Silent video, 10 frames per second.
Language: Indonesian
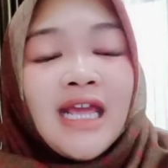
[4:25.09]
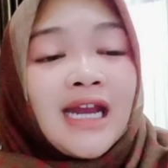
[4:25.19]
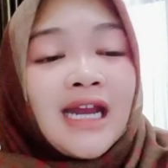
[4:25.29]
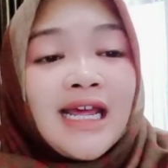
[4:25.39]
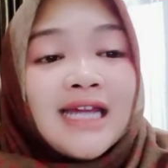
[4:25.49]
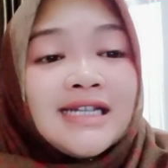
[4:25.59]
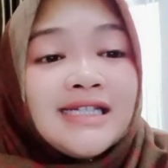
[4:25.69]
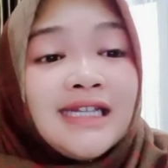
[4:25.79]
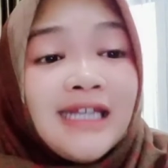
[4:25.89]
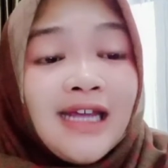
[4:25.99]
Nah, di
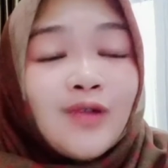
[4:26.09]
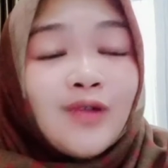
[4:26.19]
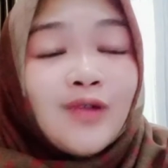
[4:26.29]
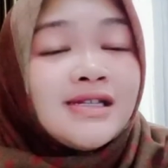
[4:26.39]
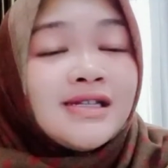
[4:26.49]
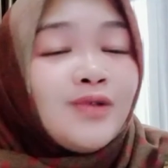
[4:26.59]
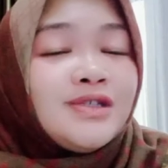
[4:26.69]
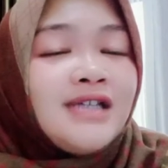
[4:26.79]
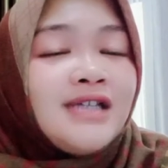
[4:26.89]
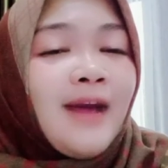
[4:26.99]
sini aku kasih tahu
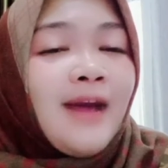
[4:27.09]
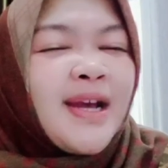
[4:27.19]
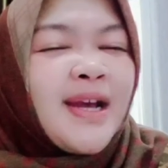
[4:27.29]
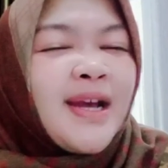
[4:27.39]
apa